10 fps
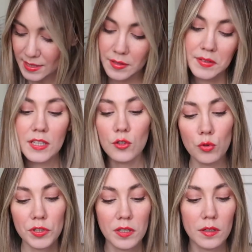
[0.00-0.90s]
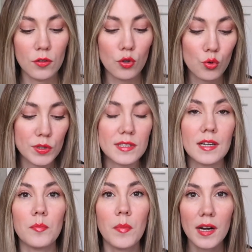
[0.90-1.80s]
Основные ноты
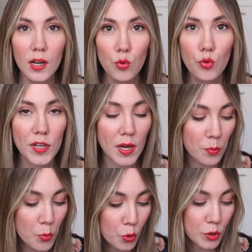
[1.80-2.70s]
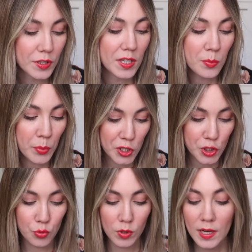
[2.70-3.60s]
роза, маракуя, мед и
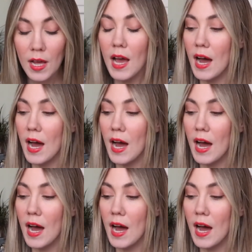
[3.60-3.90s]
пачули.